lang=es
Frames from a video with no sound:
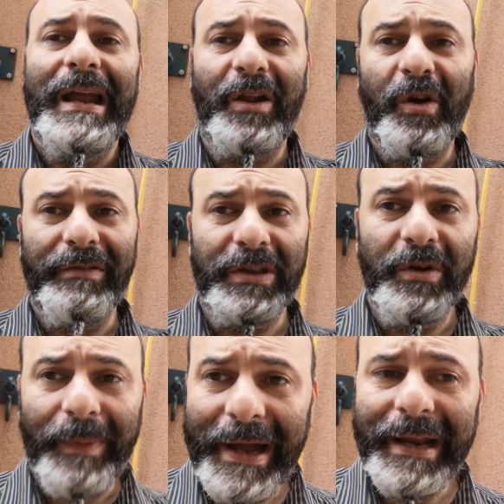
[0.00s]
el COVID
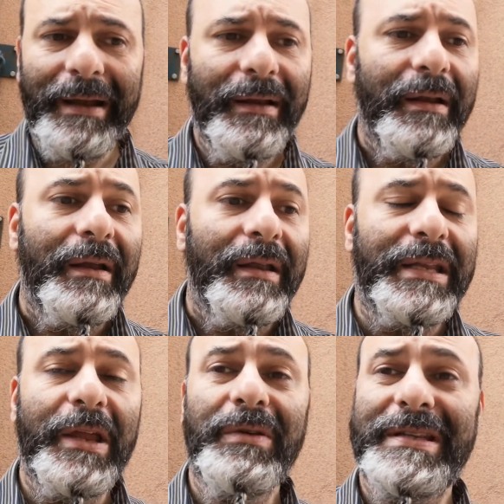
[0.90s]
no para,
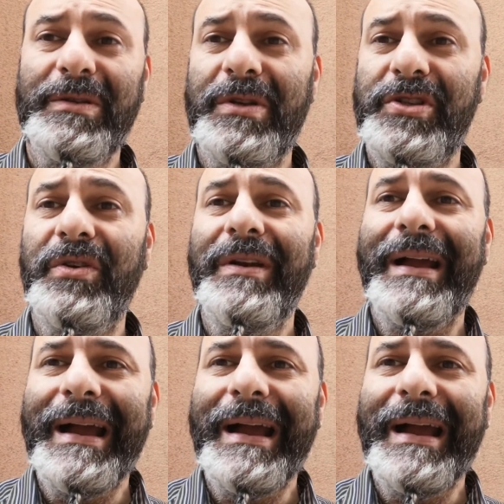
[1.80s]
y hay una situación